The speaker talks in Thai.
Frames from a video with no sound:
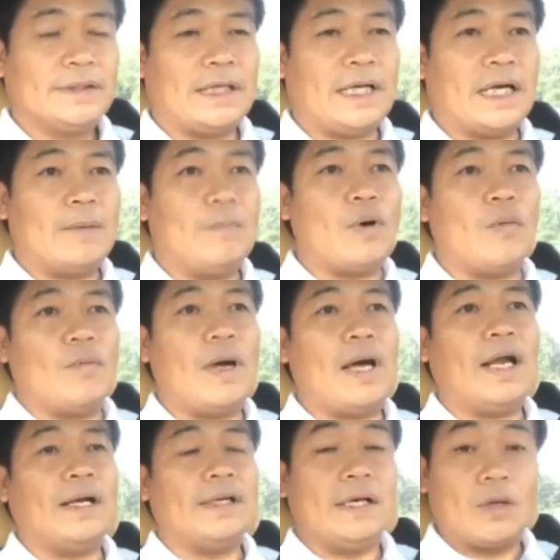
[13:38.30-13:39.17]
นะก็บอก
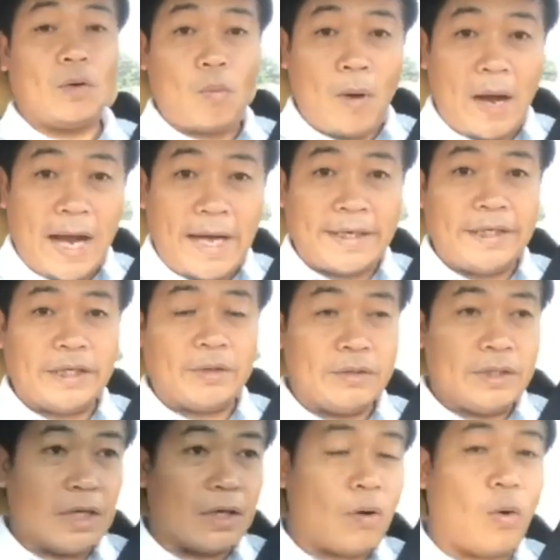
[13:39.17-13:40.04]
ว่าเลี้ยงควายดีก
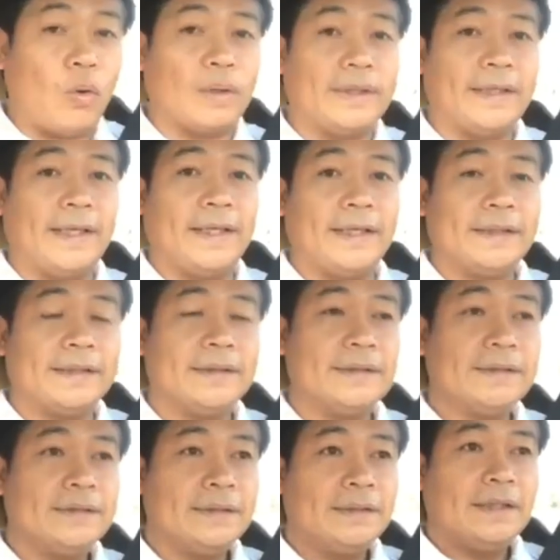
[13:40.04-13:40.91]
ว่าเลี้ยงคนนะฮะ
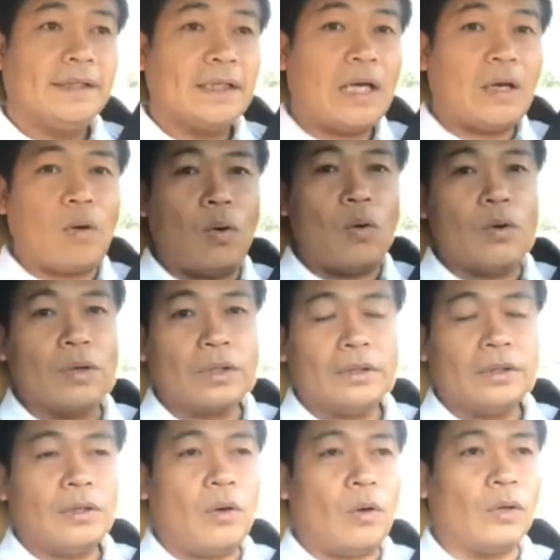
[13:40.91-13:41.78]
ถ้าคง
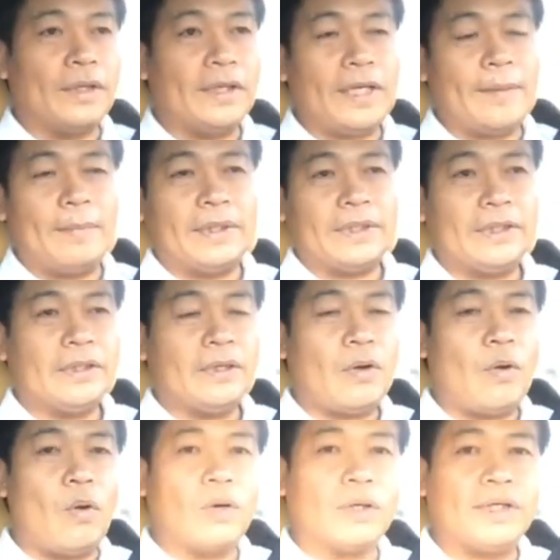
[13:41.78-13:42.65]
คนเนี่ยมัน
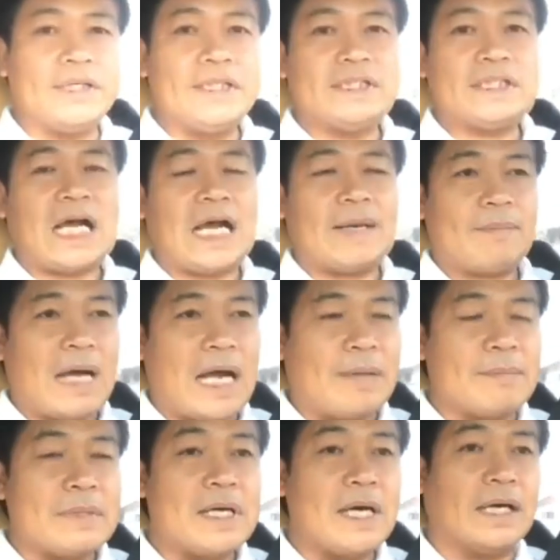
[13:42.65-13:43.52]
โกงกินชาติ
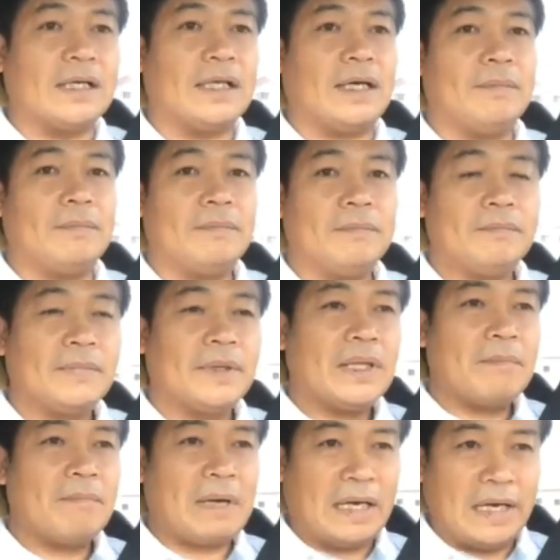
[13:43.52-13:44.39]
บ้านเมืองเนี่ย
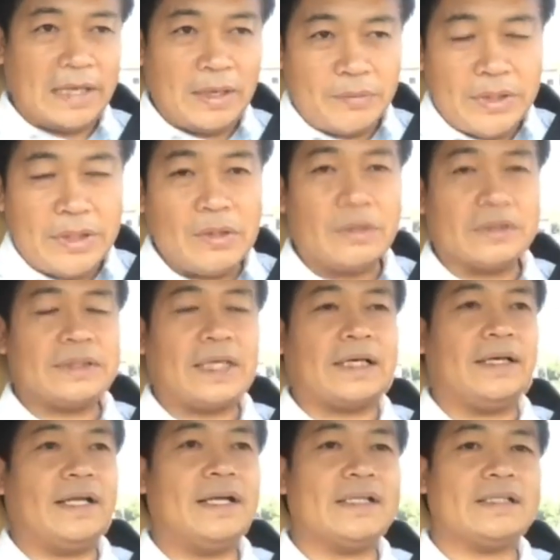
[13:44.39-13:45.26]
มันเร็วยิ่งกว่าสั
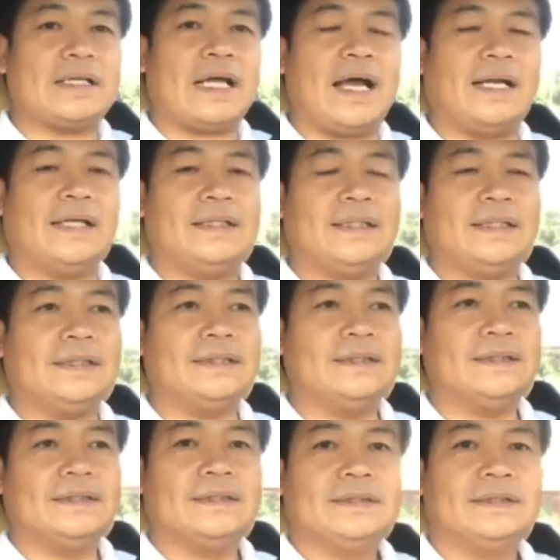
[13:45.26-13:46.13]
ตว์เดรัจฉานนะฮะ
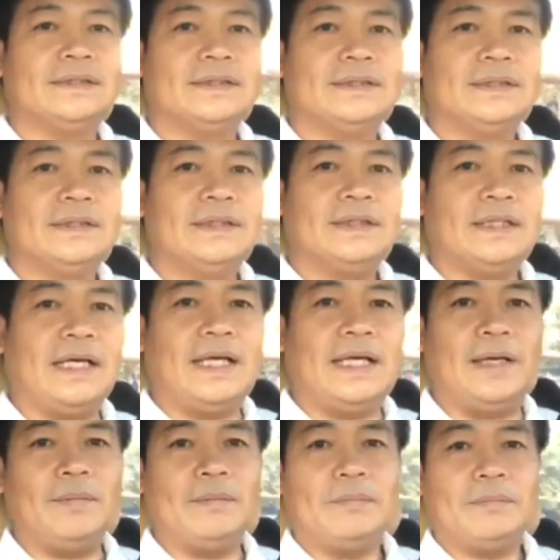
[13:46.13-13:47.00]
นะ
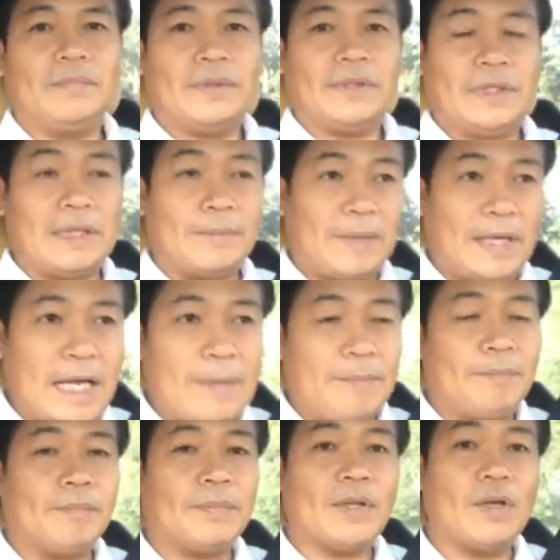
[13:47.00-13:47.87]
ฮะจริงไหมค
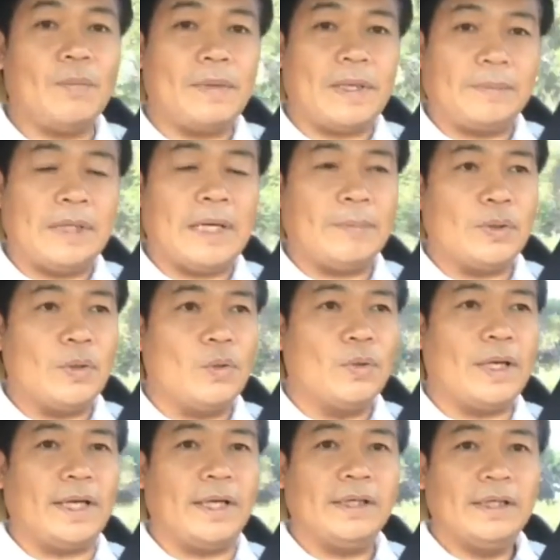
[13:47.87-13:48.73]
รับต้องเปรียบเทียบดู
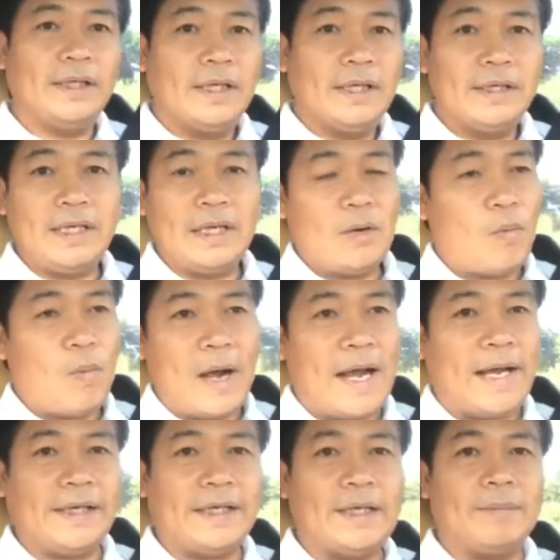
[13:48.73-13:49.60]
นะเลี้ยงค
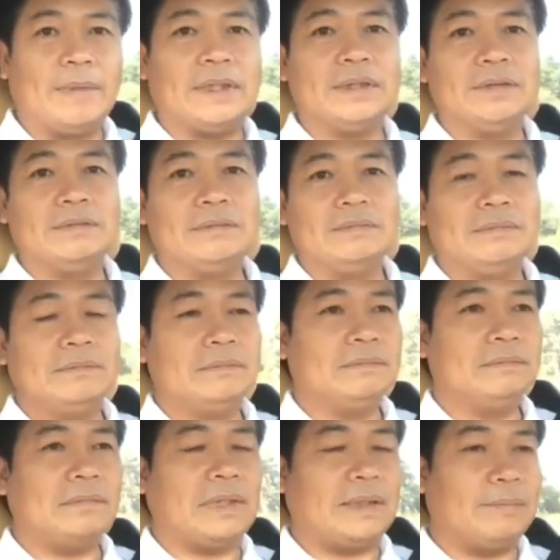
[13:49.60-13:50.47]
วายเนี่ยมัน
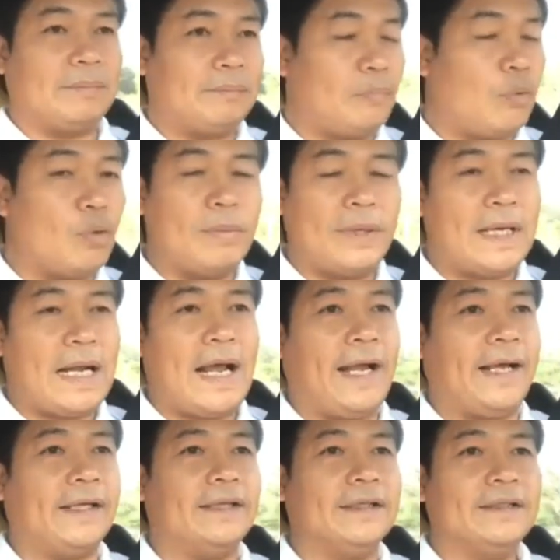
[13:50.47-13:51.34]
มันพูดไม่
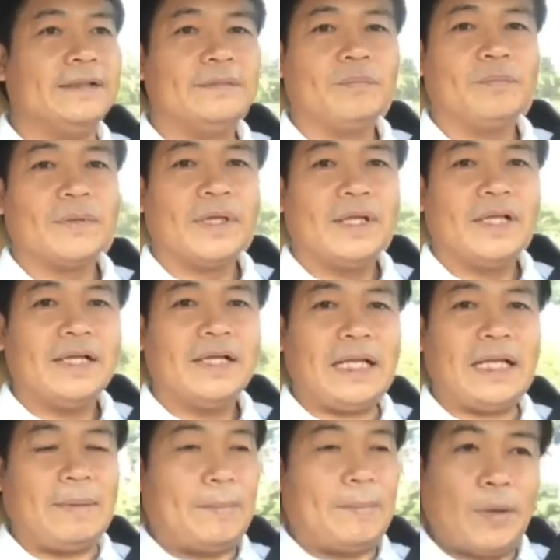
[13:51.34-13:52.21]
ได้
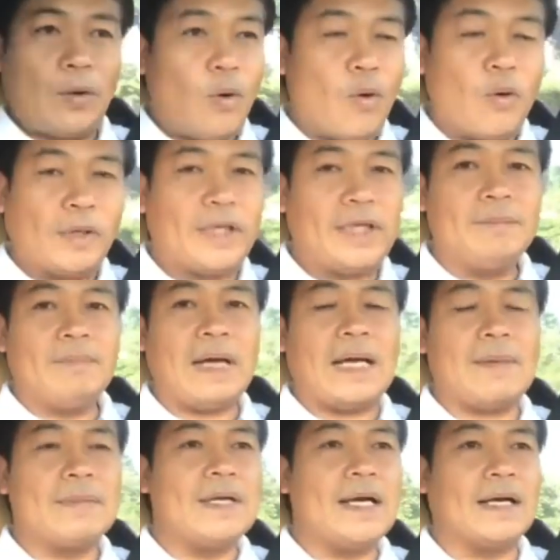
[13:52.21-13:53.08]
แต่มันไม่โกงกิน
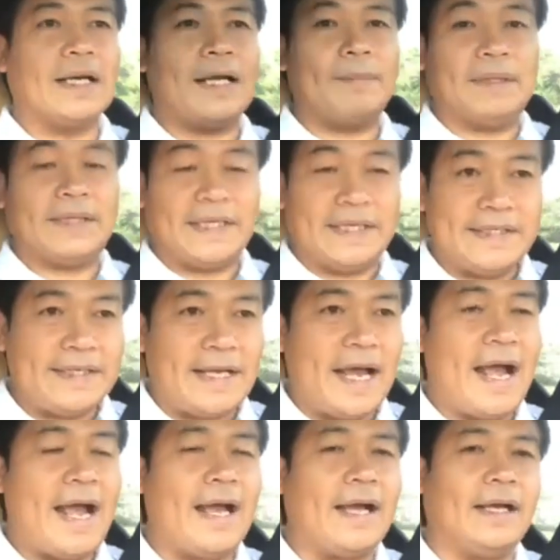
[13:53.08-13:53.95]
บ้านเมืองนะมันกินห
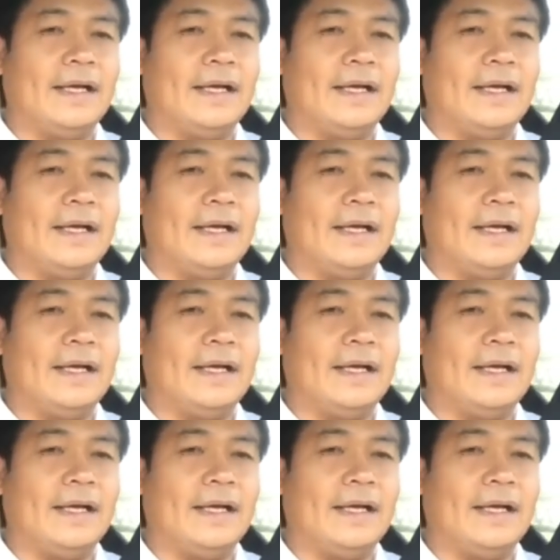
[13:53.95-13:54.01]
ญ้า